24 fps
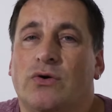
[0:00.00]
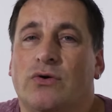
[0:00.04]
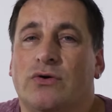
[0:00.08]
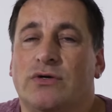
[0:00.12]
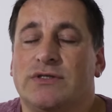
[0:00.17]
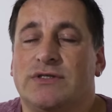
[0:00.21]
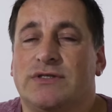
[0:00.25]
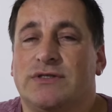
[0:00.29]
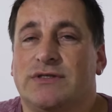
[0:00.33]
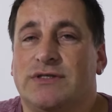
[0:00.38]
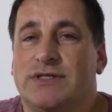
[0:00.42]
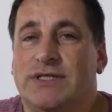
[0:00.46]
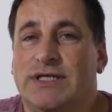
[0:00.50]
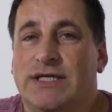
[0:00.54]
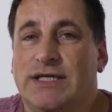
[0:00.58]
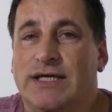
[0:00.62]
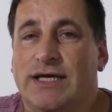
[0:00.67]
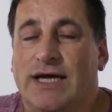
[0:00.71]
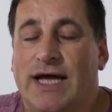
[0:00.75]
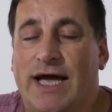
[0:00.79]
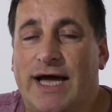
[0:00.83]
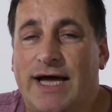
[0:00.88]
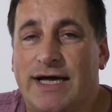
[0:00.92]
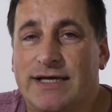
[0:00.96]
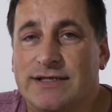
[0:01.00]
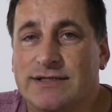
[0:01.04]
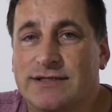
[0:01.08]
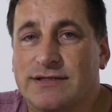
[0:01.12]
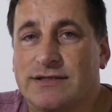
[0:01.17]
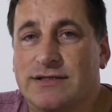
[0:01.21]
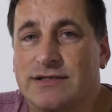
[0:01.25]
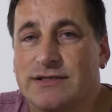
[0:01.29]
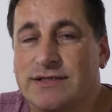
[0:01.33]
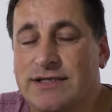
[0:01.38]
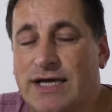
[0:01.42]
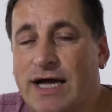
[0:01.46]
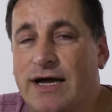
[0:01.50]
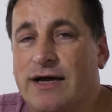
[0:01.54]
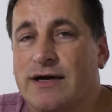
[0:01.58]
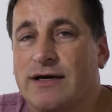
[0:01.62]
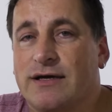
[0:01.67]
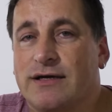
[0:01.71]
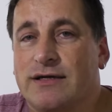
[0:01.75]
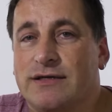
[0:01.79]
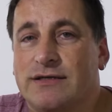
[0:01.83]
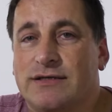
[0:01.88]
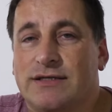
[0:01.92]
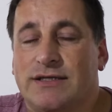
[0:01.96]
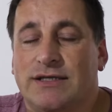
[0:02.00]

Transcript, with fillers: Und die erste Sache,